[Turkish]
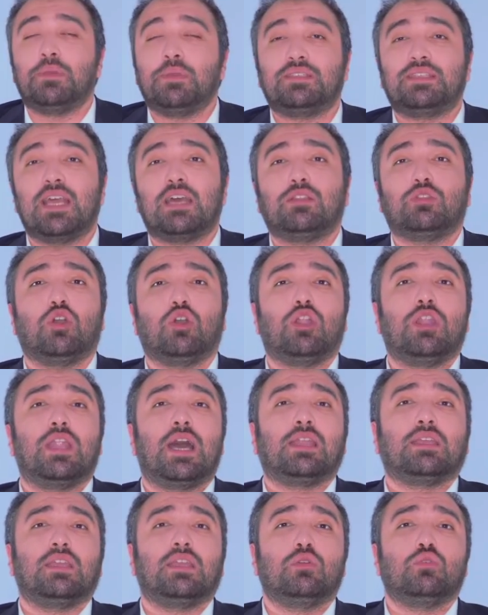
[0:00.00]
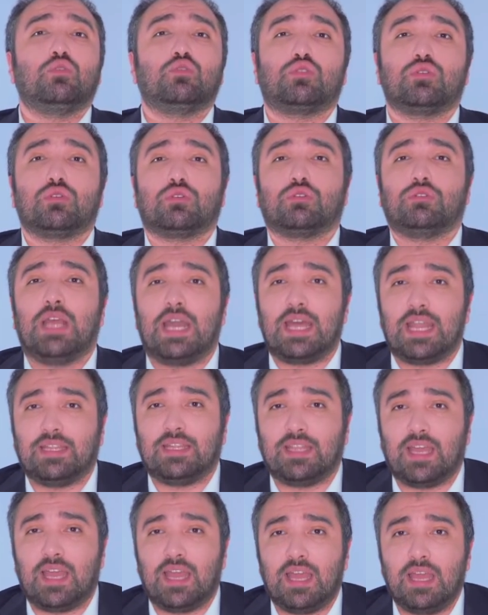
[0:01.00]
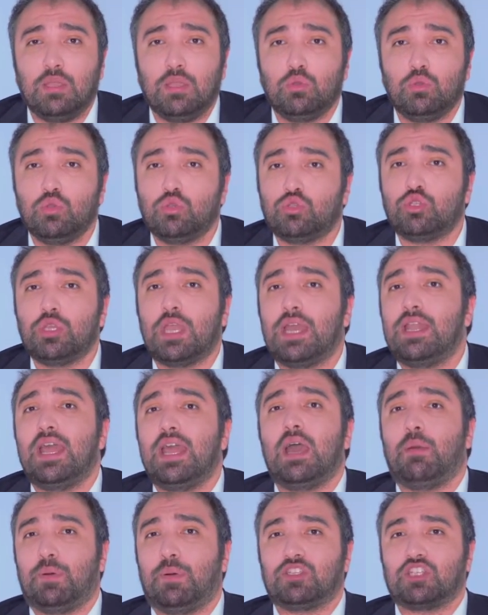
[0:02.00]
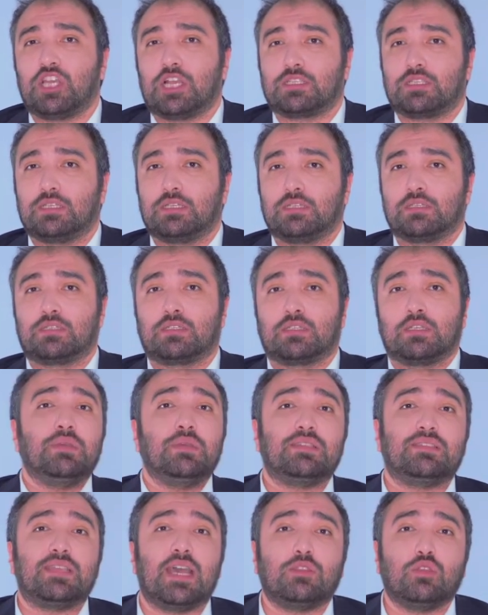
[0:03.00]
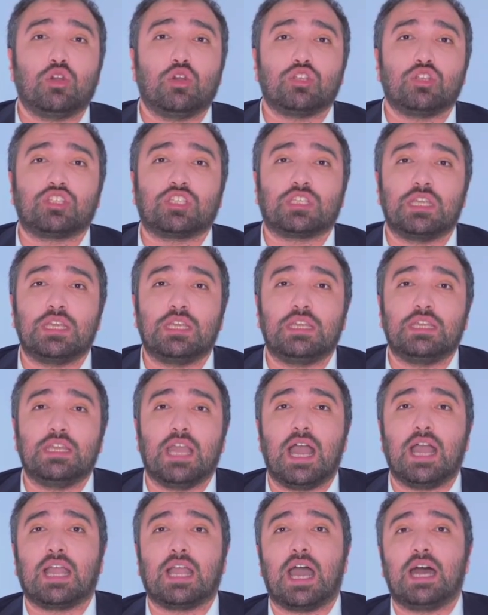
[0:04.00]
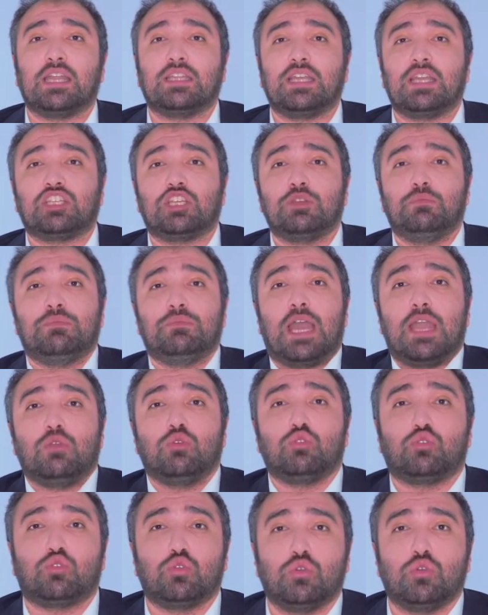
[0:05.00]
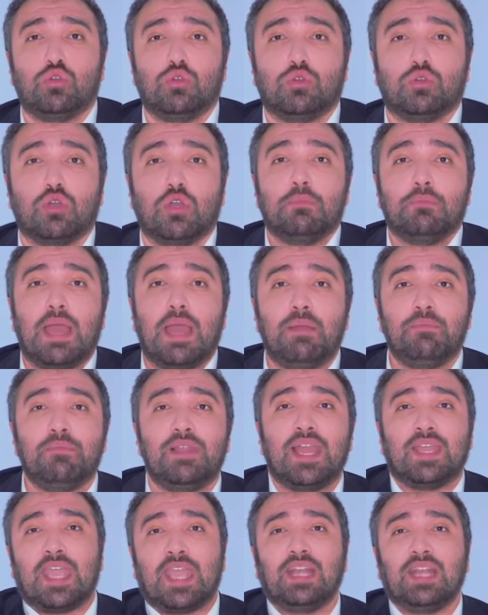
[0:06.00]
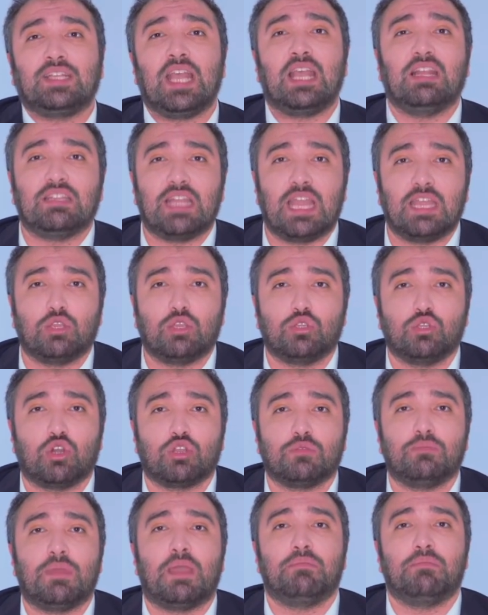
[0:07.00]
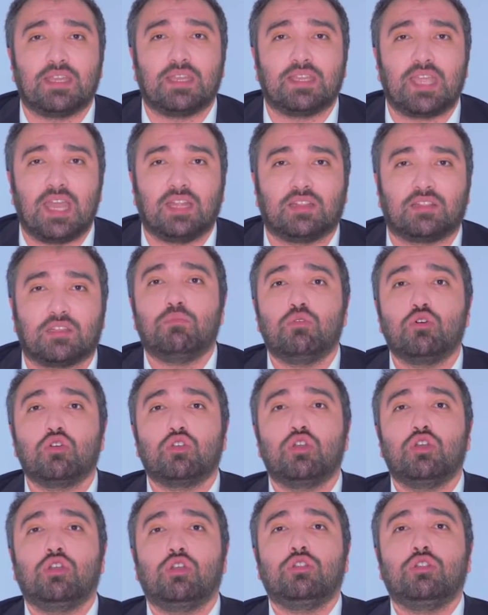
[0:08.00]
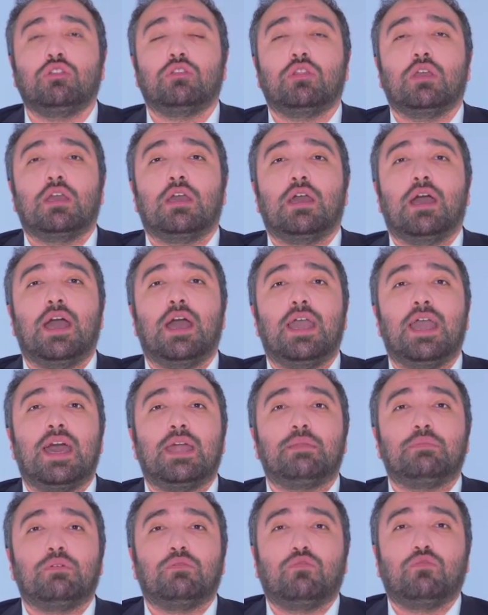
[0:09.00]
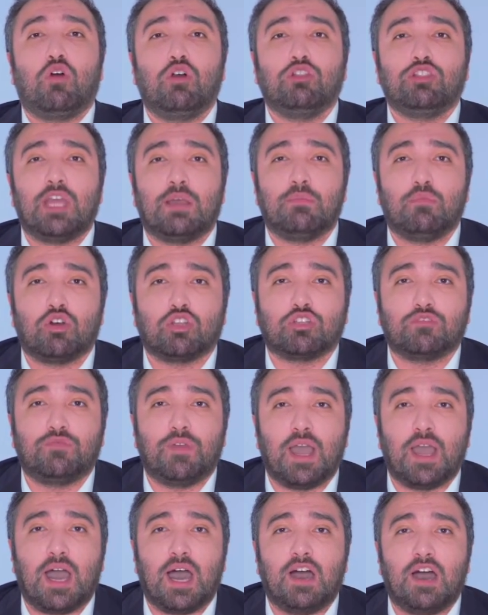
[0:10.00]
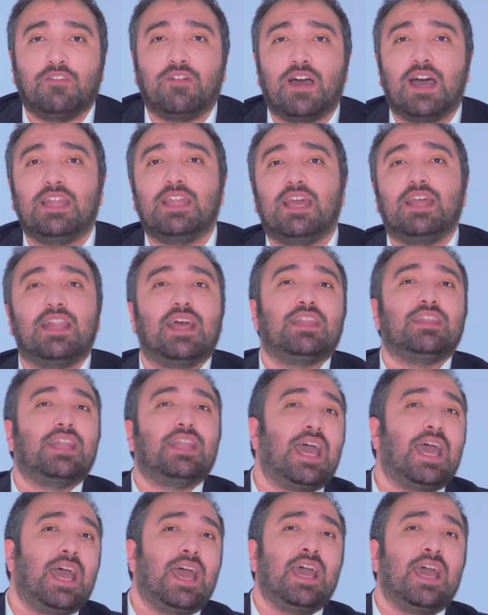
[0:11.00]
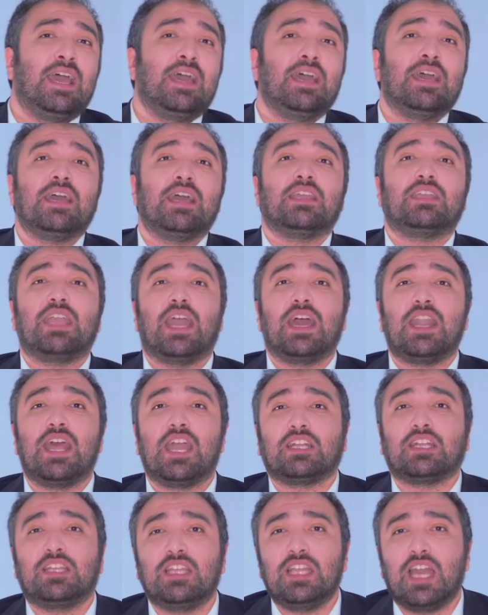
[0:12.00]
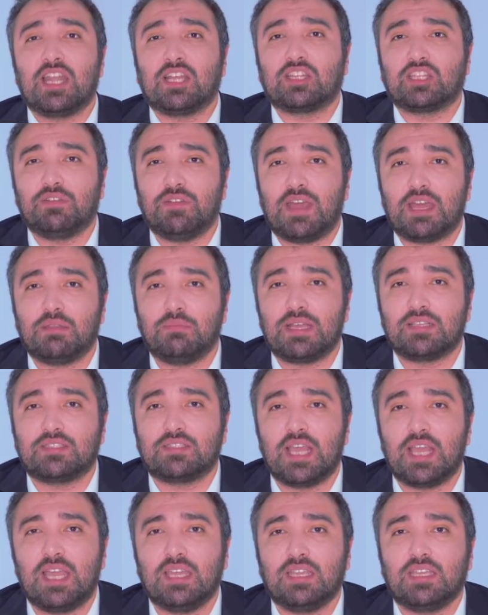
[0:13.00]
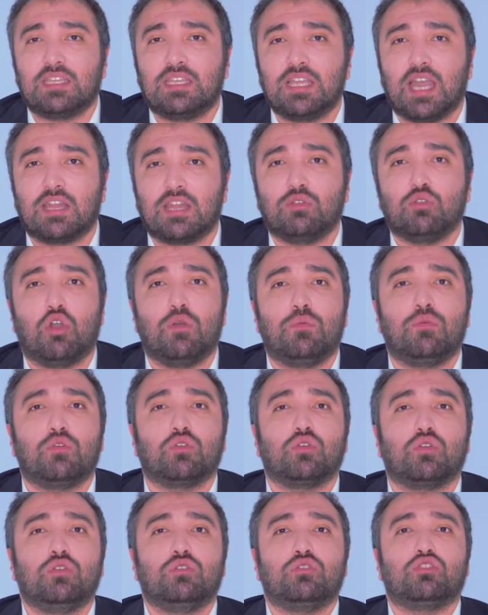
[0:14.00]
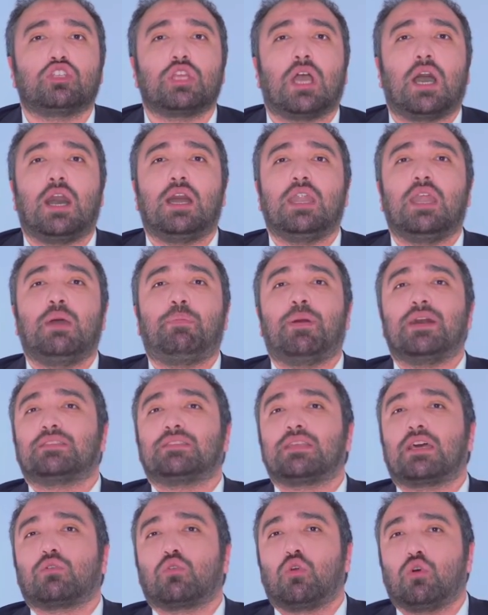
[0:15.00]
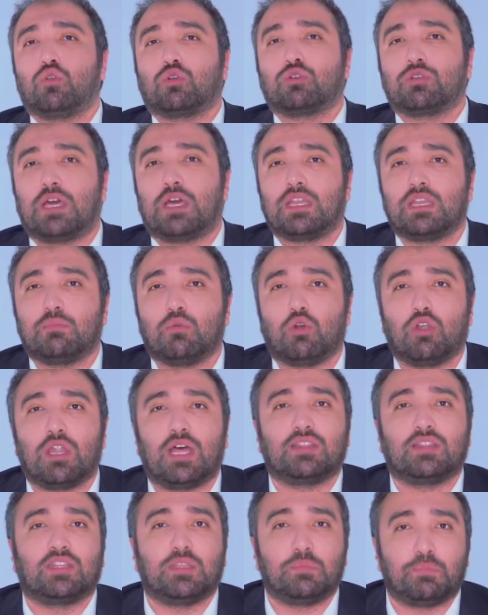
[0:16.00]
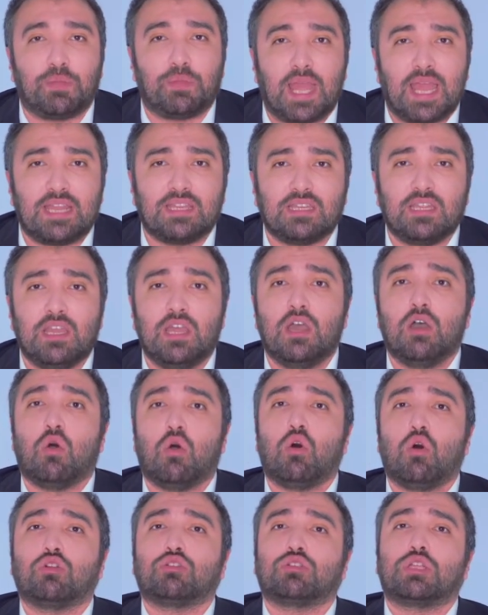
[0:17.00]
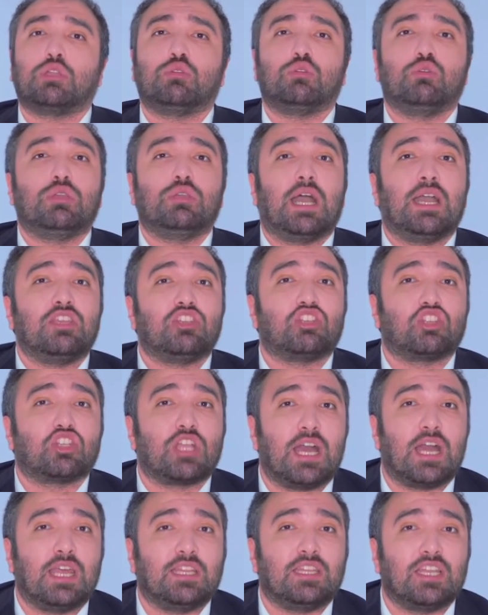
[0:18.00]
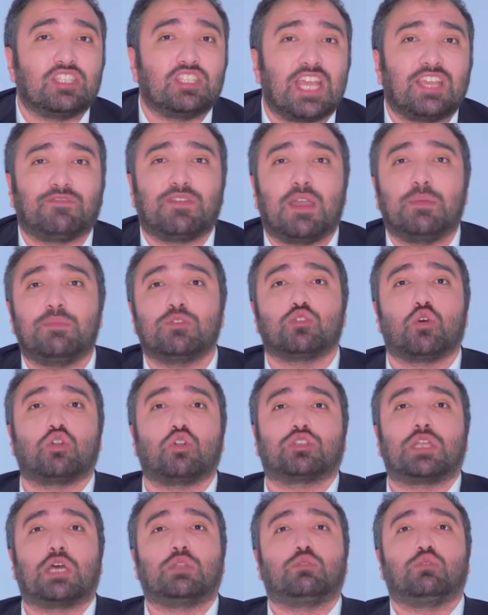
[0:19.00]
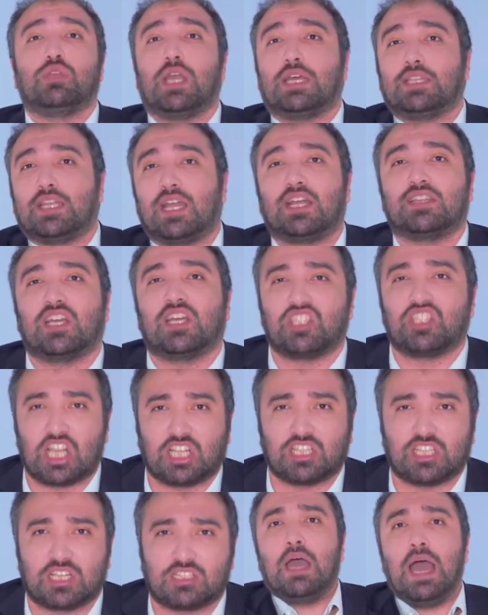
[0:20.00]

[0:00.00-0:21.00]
Bize evet. diyorlar ki yüzük nerede? Yüzüğe ne yapacaksınız? Biz de diyoruz ki ya kardeşim ne yüzüğü? Memleket elden gidiyor memleket. Bugün eğer bu Voldemort ve avanelerine gerekli yanıtı vermezsek yarın öbür gün şahane pazar konukları gibi olan tipler Orta dünyayı işgal edecek ve bizi orta dünyadan atacaklar.